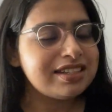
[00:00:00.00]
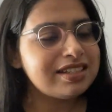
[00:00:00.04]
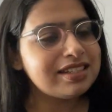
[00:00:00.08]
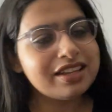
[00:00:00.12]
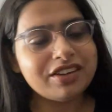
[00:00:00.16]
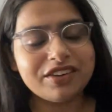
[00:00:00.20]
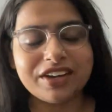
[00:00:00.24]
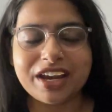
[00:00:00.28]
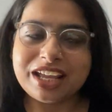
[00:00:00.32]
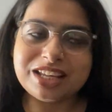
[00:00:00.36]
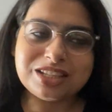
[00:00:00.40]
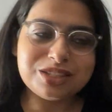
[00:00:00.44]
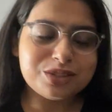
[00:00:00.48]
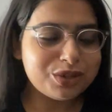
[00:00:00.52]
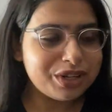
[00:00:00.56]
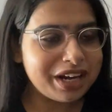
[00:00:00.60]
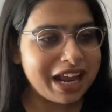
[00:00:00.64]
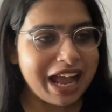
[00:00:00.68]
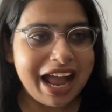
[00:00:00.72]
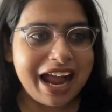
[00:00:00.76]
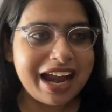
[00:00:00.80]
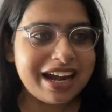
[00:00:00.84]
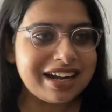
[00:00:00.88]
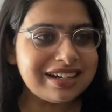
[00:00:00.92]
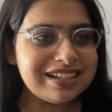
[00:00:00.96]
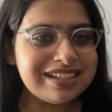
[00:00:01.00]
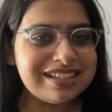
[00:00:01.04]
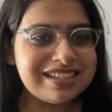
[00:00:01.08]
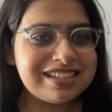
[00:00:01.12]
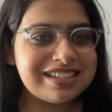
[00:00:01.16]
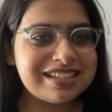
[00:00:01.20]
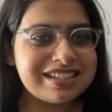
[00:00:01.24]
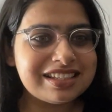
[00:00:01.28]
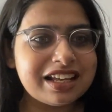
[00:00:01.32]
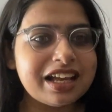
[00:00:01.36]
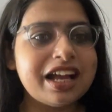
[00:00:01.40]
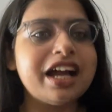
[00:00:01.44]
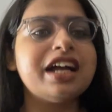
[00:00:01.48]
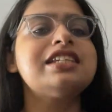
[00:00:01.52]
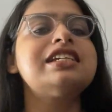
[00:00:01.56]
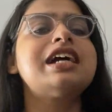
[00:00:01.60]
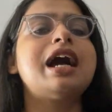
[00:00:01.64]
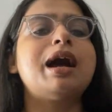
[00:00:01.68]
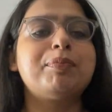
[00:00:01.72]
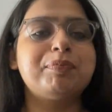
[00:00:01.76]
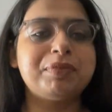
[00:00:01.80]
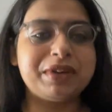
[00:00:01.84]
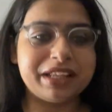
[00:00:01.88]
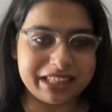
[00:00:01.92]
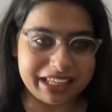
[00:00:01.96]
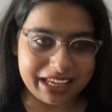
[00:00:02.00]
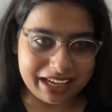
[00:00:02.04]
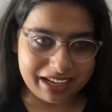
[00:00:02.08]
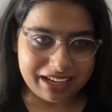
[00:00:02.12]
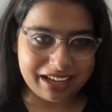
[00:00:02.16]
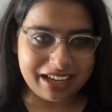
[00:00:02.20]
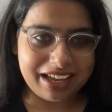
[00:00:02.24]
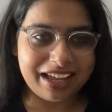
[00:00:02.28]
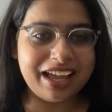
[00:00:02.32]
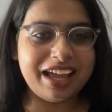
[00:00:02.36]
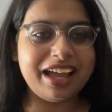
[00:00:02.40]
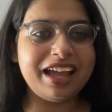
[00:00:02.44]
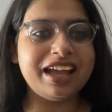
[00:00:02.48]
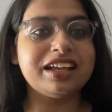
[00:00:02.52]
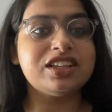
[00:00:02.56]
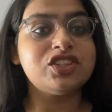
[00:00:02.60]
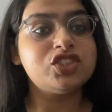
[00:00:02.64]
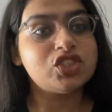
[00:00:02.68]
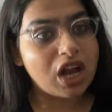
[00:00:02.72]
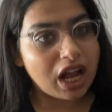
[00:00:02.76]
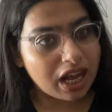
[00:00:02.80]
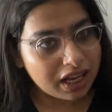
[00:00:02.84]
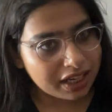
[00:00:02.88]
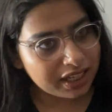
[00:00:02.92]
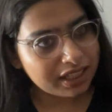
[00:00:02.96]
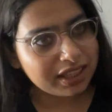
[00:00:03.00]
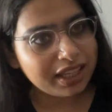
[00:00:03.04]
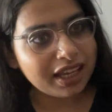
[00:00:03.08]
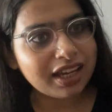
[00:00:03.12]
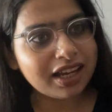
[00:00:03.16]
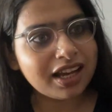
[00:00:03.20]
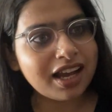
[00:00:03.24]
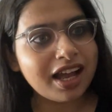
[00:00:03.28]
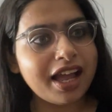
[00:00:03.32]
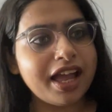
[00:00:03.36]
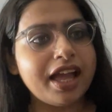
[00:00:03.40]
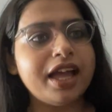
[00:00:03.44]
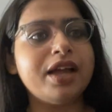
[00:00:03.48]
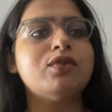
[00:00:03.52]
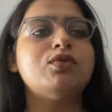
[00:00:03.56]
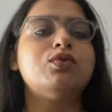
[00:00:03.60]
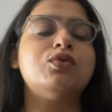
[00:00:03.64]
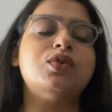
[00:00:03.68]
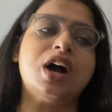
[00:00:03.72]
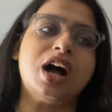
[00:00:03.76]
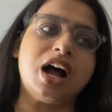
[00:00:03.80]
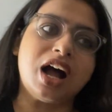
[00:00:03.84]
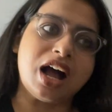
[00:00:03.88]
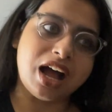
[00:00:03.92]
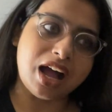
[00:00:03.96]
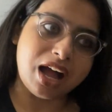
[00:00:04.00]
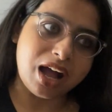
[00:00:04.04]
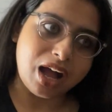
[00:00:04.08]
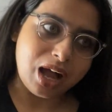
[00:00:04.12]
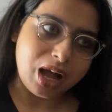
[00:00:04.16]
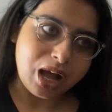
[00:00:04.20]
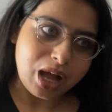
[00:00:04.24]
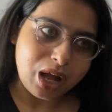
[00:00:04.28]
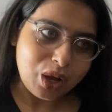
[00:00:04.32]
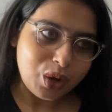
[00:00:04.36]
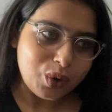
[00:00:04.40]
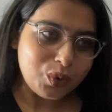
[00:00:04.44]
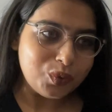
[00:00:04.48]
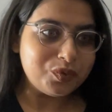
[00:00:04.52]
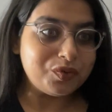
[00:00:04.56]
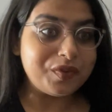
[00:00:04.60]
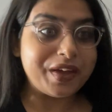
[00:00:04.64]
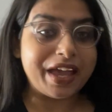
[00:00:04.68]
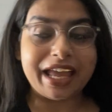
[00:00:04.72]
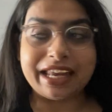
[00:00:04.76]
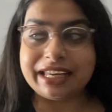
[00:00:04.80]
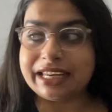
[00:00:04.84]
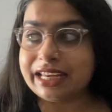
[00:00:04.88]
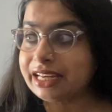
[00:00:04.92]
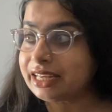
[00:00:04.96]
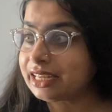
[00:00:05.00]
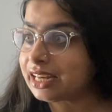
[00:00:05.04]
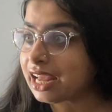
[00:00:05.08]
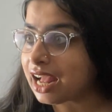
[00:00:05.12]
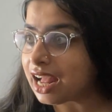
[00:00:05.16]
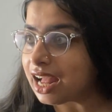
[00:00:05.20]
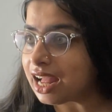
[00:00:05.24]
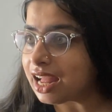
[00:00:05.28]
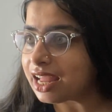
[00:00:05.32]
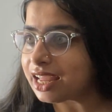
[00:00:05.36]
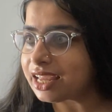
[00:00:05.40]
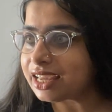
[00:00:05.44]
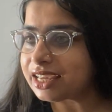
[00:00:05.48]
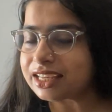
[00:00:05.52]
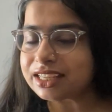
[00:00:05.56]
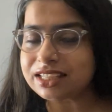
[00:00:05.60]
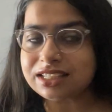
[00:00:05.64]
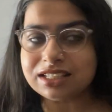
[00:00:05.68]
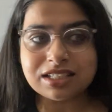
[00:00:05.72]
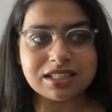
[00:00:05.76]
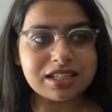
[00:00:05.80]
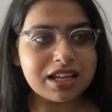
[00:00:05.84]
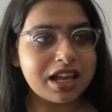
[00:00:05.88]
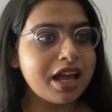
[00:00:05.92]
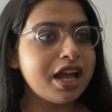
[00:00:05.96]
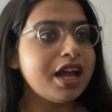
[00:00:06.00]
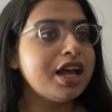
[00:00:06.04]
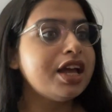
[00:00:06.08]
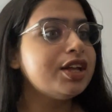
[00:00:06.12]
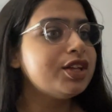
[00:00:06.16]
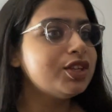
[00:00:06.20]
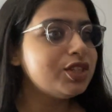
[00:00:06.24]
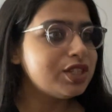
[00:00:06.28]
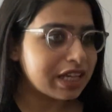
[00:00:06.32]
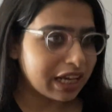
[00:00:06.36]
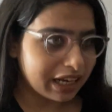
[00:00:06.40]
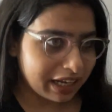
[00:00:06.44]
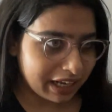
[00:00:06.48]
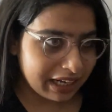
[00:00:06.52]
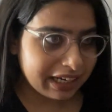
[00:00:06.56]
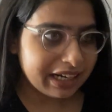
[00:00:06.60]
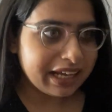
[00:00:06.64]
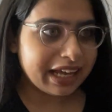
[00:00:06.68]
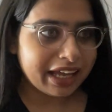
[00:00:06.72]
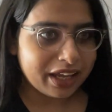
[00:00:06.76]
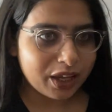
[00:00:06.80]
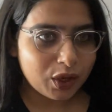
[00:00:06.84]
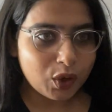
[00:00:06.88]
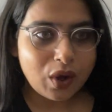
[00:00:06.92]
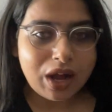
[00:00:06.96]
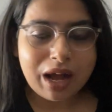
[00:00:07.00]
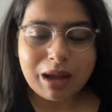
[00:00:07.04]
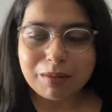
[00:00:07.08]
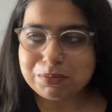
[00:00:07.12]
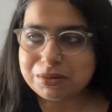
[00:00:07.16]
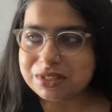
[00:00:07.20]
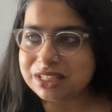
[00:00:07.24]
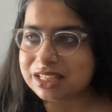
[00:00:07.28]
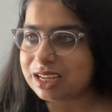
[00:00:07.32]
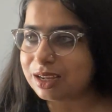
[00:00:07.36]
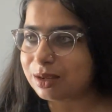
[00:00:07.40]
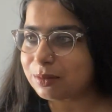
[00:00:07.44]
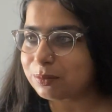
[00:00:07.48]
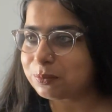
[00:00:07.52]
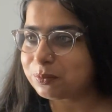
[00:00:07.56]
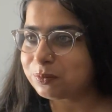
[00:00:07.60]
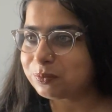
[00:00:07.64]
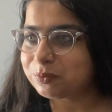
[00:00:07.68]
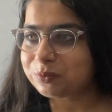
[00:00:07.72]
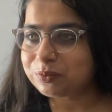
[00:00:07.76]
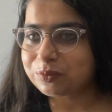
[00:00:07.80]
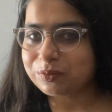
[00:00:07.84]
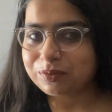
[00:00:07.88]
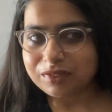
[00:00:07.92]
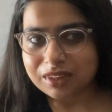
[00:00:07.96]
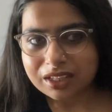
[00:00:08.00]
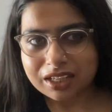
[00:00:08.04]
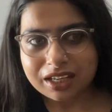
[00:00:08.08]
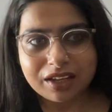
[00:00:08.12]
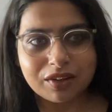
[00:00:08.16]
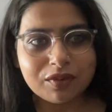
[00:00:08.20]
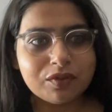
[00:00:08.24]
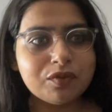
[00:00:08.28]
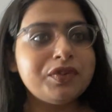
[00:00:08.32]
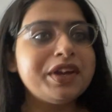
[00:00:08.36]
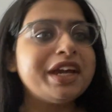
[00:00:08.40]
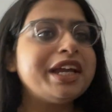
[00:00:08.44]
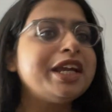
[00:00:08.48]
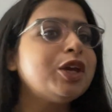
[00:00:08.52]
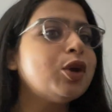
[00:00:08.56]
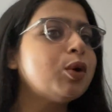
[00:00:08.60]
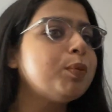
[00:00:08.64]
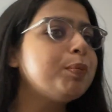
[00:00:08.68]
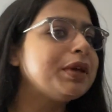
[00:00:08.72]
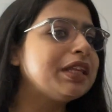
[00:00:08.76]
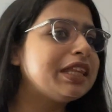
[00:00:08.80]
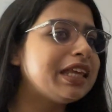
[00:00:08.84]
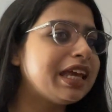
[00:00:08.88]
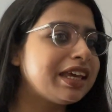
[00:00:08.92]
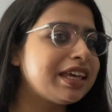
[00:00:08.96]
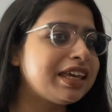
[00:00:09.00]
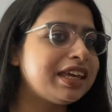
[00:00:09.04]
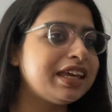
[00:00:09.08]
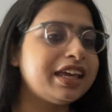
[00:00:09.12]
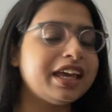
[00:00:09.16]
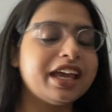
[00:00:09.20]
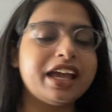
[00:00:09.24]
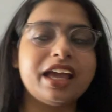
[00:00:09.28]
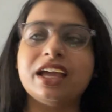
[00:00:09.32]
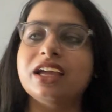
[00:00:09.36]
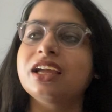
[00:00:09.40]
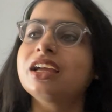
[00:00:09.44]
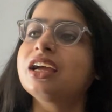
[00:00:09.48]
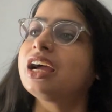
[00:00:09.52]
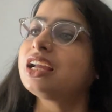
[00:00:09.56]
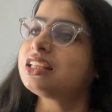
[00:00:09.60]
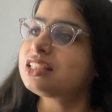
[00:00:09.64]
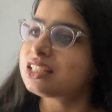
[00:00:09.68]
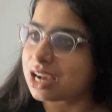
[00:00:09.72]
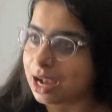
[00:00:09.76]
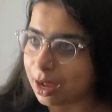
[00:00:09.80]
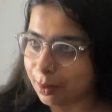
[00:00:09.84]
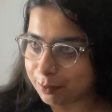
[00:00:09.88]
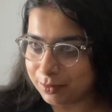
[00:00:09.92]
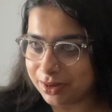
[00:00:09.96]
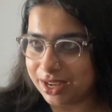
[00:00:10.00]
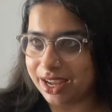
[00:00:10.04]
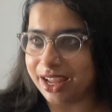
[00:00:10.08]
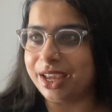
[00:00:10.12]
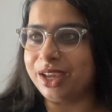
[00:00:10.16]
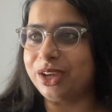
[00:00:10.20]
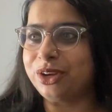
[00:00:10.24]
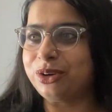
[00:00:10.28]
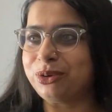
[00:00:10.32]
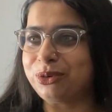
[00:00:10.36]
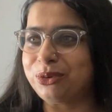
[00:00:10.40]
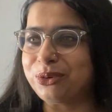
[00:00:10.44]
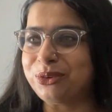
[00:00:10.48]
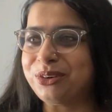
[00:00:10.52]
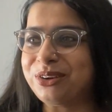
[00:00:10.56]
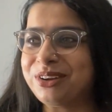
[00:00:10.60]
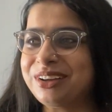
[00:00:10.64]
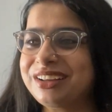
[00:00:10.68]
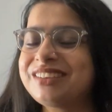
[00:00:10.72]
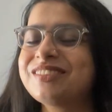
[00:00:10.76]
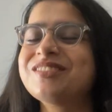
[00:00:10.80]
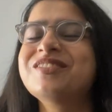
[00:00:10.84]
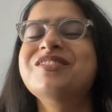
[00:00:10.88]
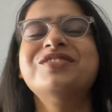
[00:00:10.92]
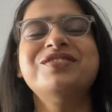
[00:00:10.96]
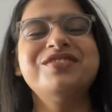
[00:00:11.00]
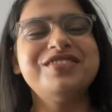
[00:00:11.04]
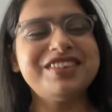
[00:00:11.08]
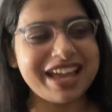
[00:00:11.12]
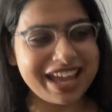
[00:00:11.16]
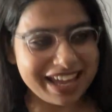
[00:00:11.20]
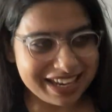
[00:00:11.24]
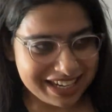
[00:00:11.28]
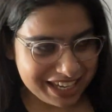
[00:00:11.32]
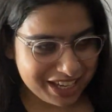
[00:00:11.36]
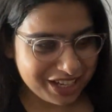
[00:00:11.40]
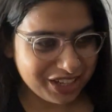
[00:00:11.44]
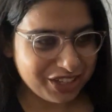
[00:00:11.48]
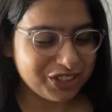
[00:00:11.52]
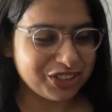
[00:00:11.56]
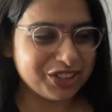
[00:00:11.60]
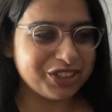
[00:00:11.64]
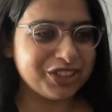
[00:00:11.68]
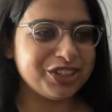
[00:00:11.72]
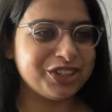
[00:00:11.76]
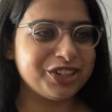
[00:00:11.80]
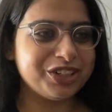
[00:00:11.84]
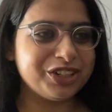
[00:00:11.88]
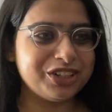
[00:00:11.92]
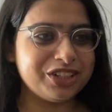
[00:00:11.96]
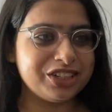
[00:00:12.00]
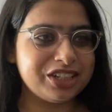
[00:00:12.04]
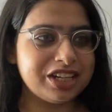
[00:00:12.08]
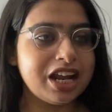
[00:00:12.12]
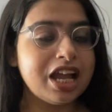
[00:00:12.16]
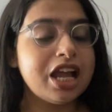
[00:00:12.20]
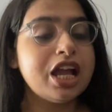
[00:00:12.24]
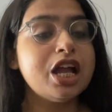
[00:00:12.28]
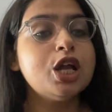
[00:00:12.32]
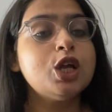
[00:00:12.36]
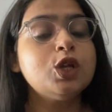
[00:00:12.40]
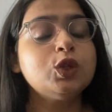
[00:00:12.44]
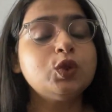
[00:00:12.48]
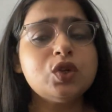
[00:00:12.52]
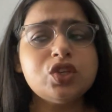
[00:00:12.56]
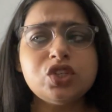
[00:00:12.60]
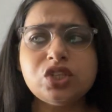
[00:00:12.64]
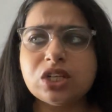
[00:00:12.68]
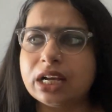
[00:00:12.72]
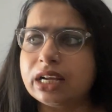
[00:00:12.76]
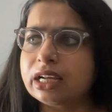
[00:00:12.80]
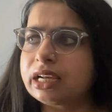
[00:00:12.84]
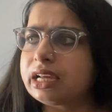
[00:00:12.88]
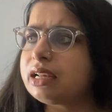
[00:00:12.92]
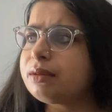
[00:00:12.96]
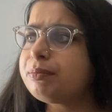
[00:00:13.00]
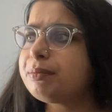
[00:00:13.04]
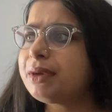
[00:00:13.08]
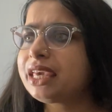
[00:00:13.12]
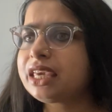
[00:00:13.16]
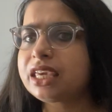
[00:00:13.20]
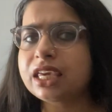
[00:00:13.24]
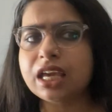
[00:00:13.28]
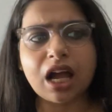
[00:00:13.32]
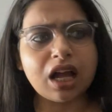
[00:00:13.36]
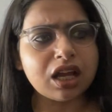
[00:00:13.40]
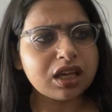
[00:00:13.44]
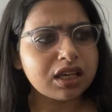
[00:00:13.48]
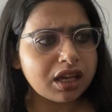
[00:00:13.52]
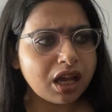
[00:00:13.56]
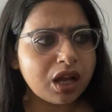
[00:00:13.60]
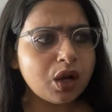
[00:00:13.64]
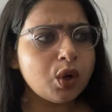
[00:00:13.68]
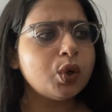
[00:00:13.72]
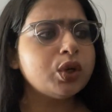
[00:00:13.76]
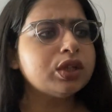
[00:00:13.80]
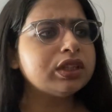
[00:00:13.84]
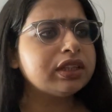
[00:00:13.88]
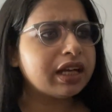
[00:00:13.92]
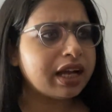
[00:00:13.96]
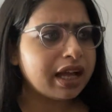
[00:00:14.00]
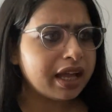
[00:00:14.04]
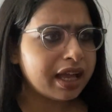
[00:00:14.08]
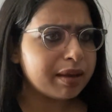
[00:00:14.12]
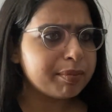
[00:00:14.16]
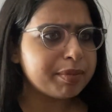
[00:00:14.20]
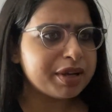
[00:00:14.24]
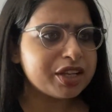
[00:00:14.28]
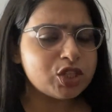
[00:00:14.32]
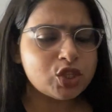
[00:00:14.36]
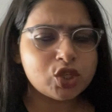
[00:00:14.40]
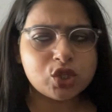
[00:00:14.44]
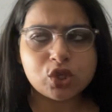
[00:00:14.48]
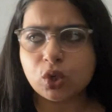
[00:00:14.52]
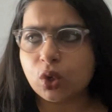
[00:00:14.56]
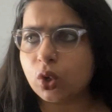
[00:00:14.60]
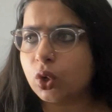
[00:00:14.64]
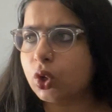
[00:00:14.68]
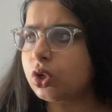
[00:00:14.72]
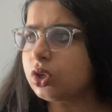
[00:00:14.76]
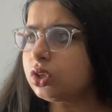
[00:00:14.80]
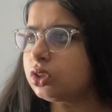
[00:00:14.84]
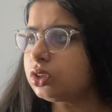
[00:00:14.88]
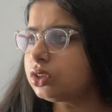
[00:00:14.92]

रेज योर हैंड्स अच्छा आपने देखा है जाके देखा है वाह वेरी नाइस जंगल गए हो आप सब वीडियो पे देखी है अच्छा आप गए हो वेरी गुड तो जंगल में क्या क्या होता है बच्चों